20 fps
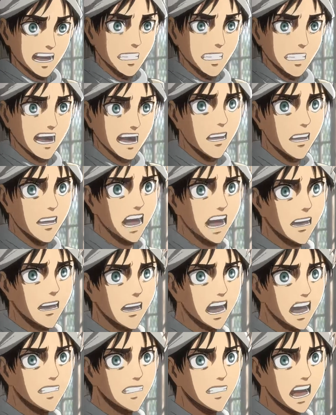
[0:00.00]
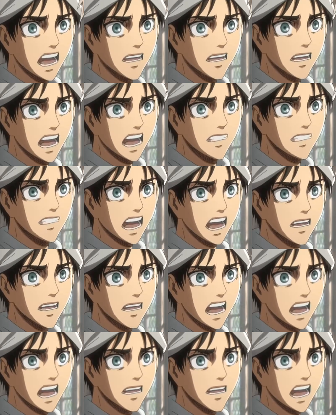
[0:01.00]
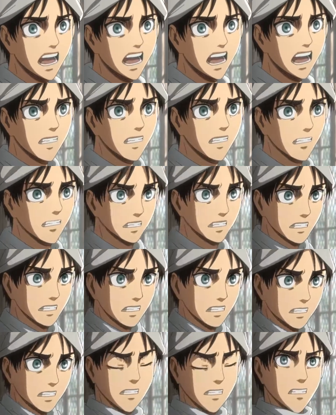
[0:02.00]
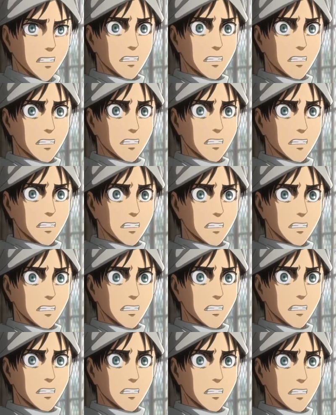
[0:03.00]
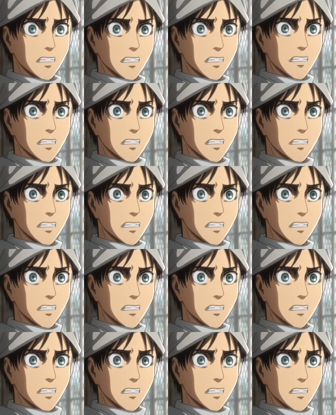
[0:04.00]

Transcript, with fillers: 俺がお前のベッドのシーツ直してなかったらなうるせえなてめえは俺の